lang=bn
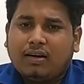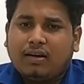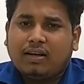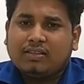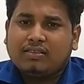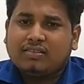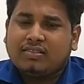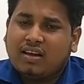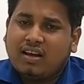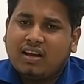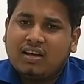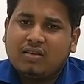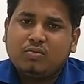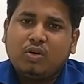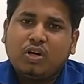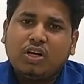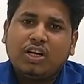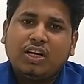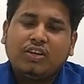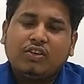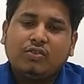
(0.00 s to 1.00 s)
আসসালামু
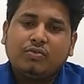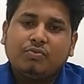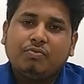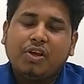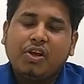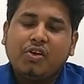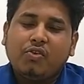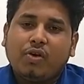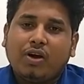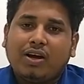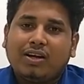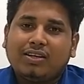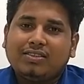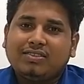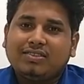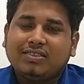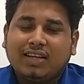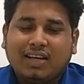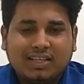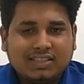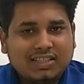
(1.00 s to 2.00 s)
আলাইকুম ভিউয়ার্স
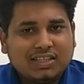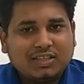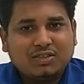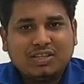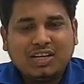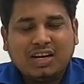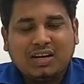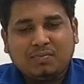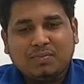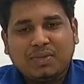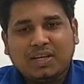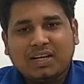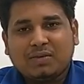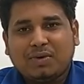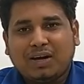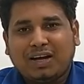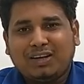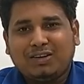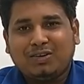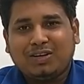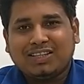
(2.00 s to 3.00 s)
আশা করি আপনারা
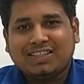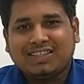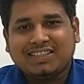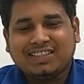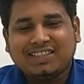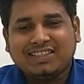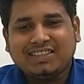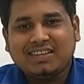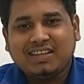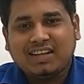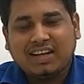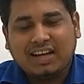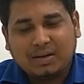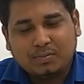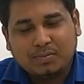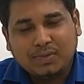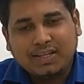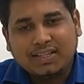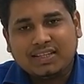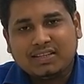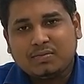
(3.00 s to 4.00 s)
ভালো আছেন
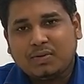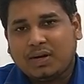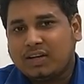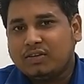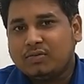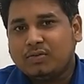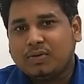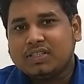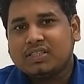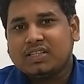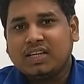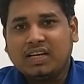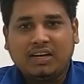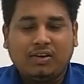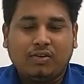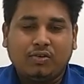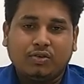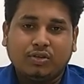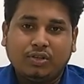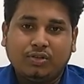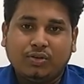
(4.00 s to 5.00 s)
আপনাদের ভালোবাসা
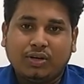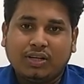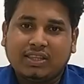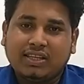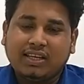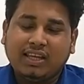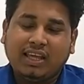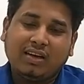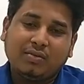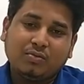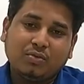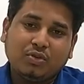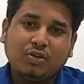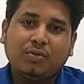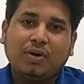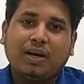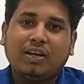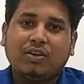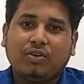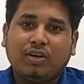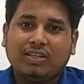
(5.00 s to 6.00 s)
ও দোয়াতে আমিও
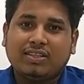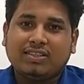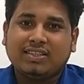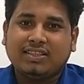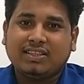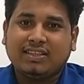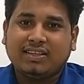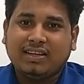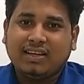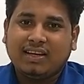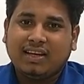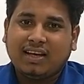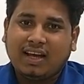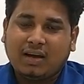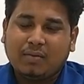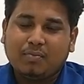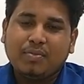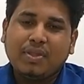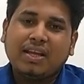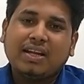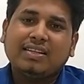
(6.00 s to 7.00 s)
ভালো আছি
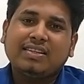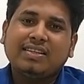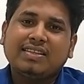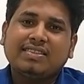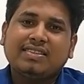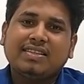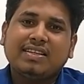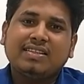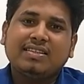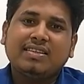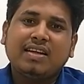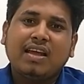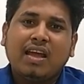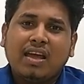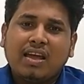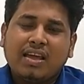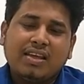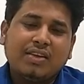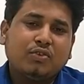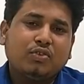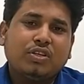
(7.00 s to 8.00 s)
আপনারা দেখছেন
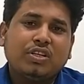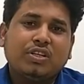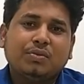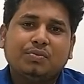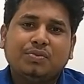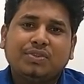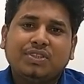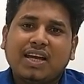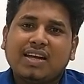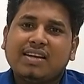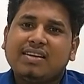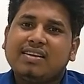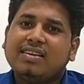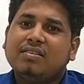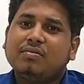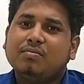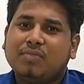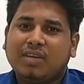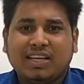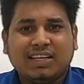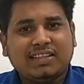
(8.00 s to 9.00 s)
ইউটিউব চ্যানেল
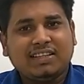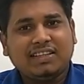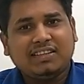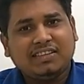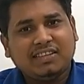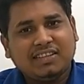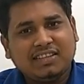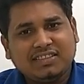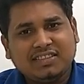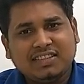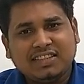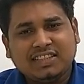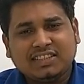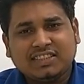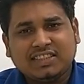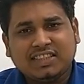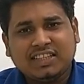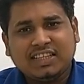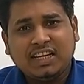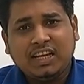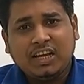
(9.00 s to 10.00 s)
মেহেদি থ্রি
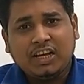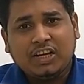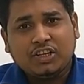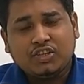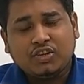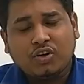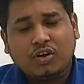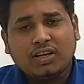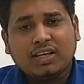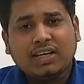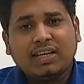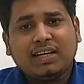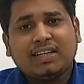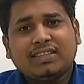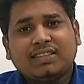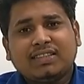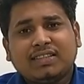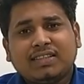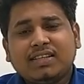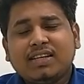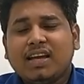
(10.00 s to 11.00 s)
সিক্সটি সঙ্গে
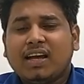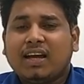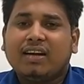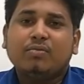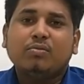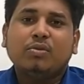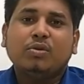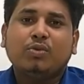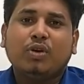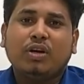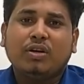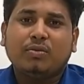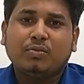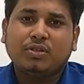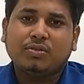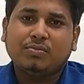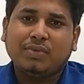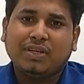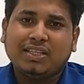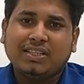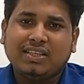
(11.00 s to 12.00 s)
আছি আমি
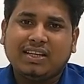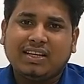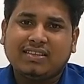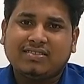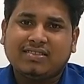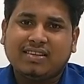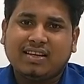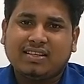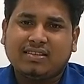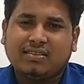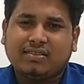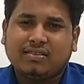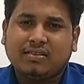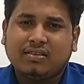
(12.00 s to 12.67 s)
মোহাম্মদ মেহেদি হাসান